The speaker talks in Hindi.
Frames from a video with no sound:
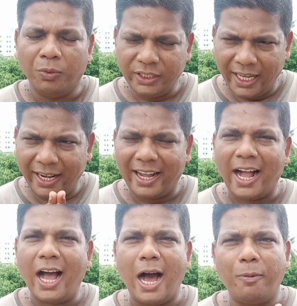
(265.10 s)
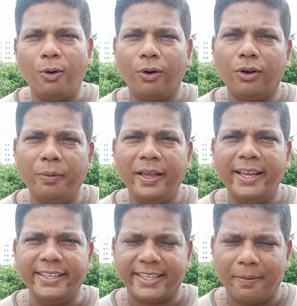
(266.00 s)
मुझे लगा आप लोग को भी
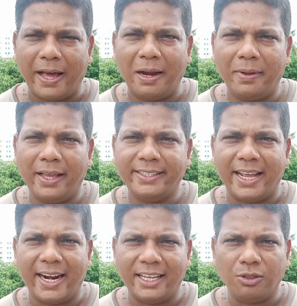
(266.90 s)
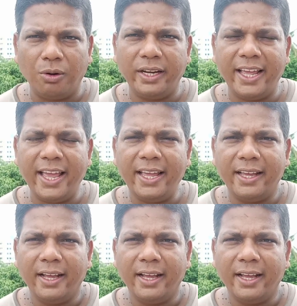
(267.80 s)
इसके बारे में जानना ज़रूरी है